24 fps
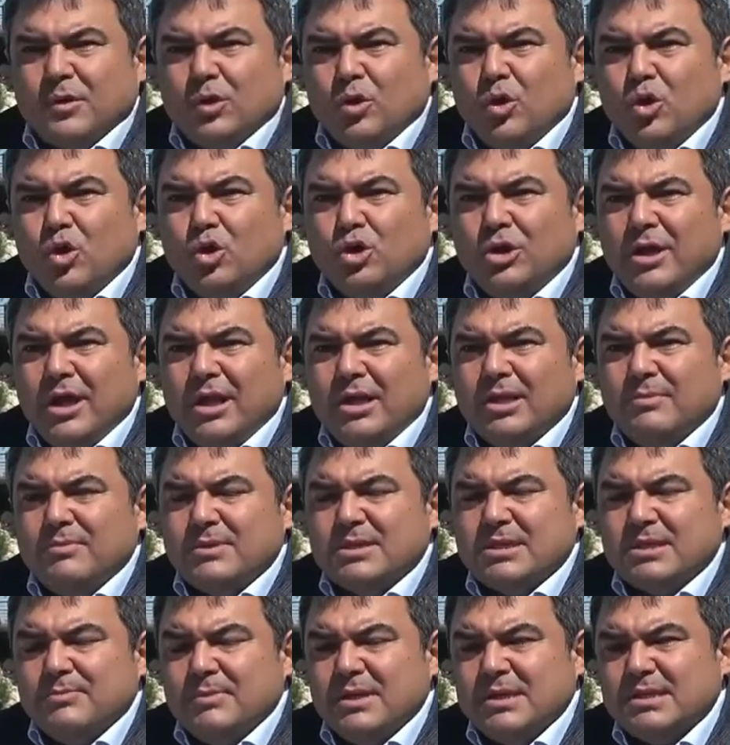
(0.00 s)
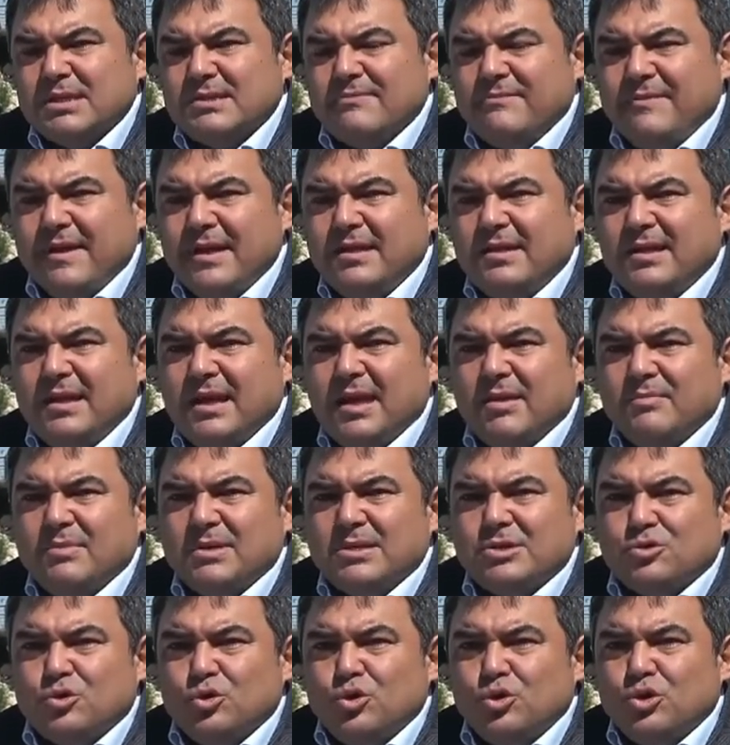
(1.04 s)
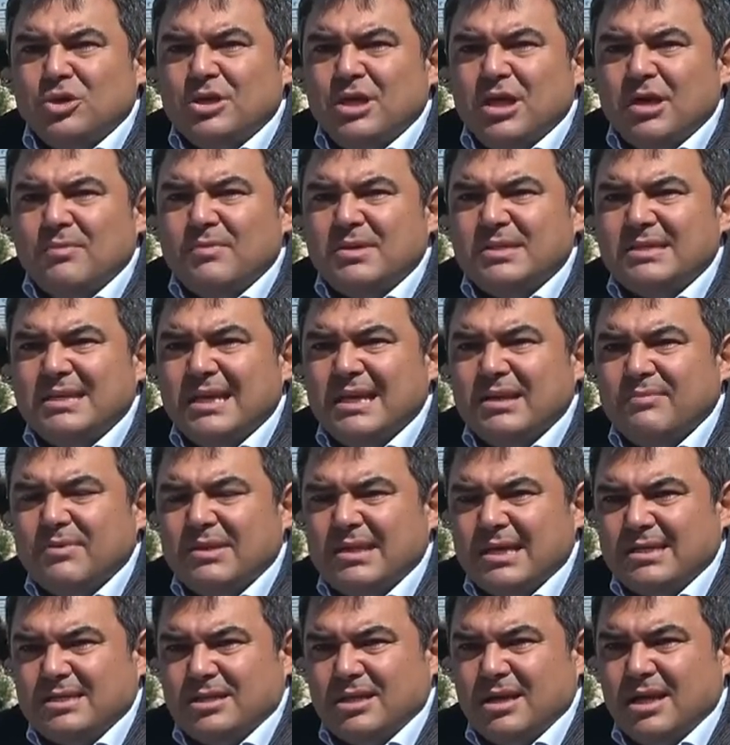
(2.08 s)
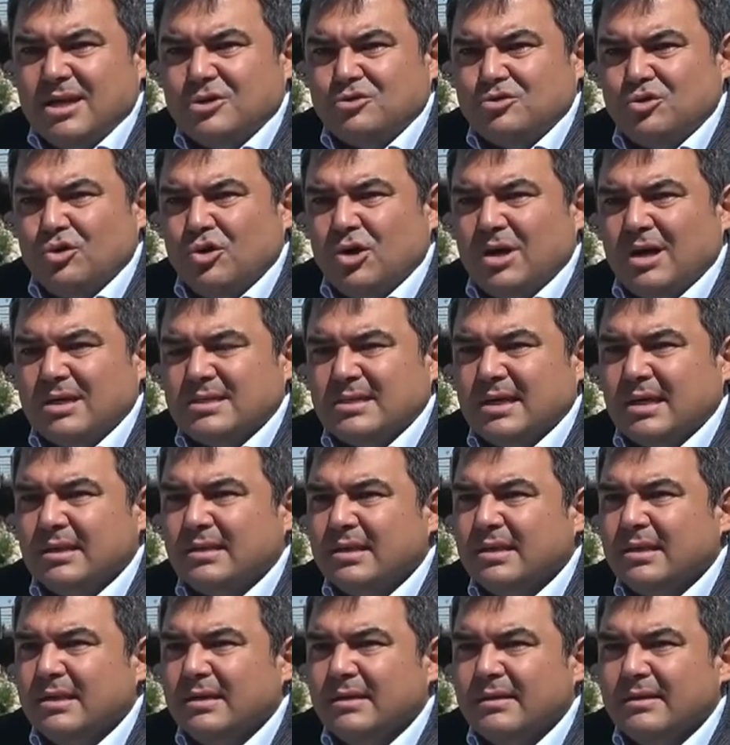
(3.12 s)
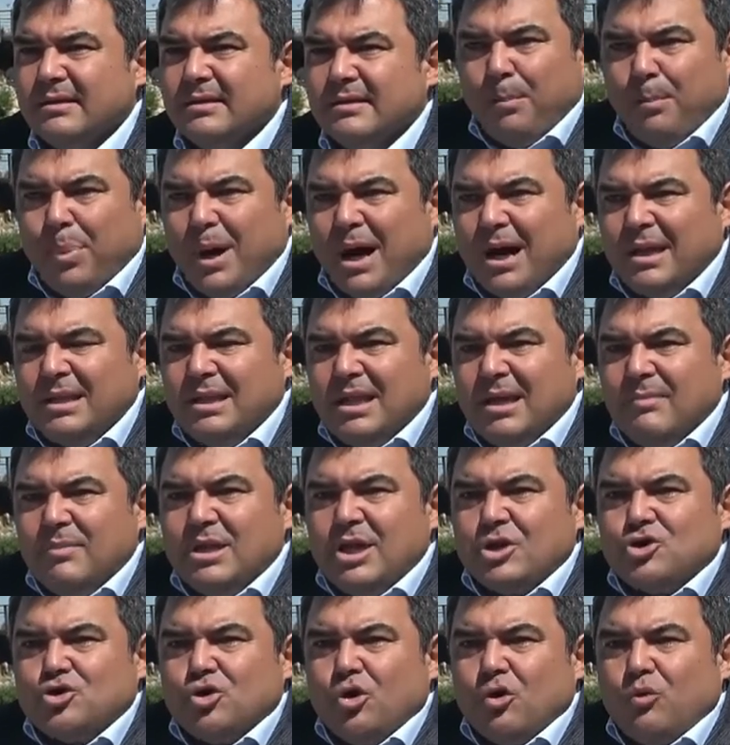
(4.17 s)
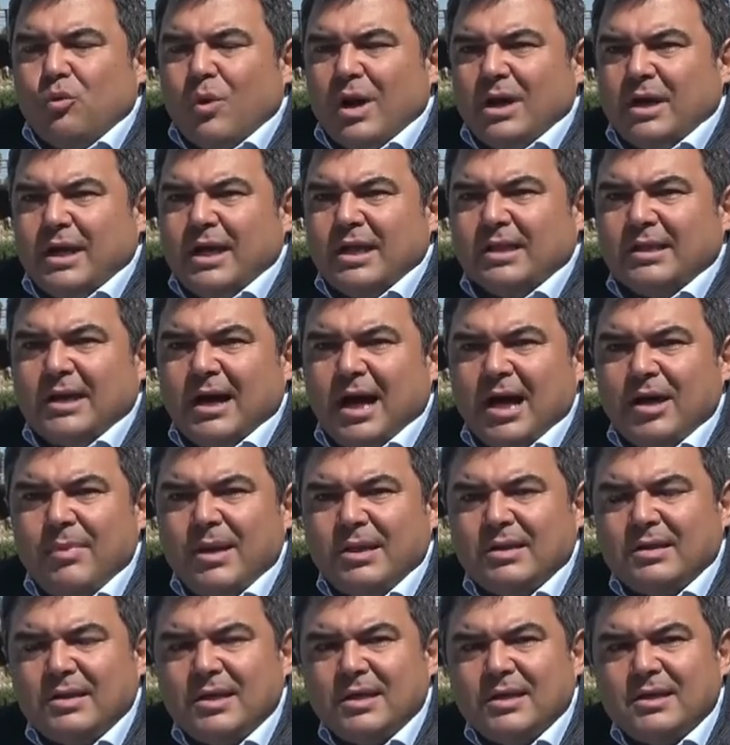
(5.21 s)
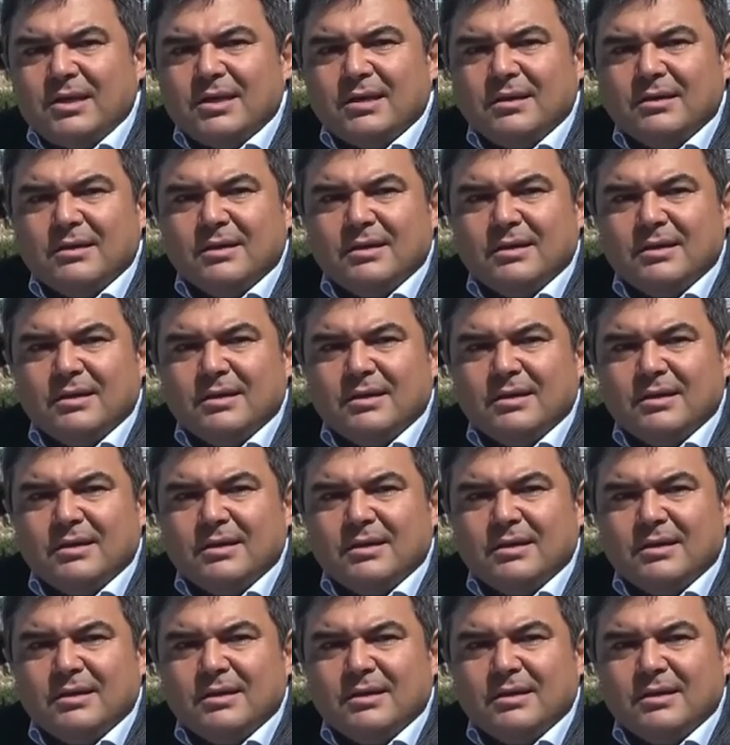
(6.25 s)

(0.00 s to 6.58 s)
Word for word: Ölü Ölüdeniz'imiz, Fethiye'miz, Türkiye'miz yeni bir destinasyon kazandı. Pandemide çok vakit kaybettik.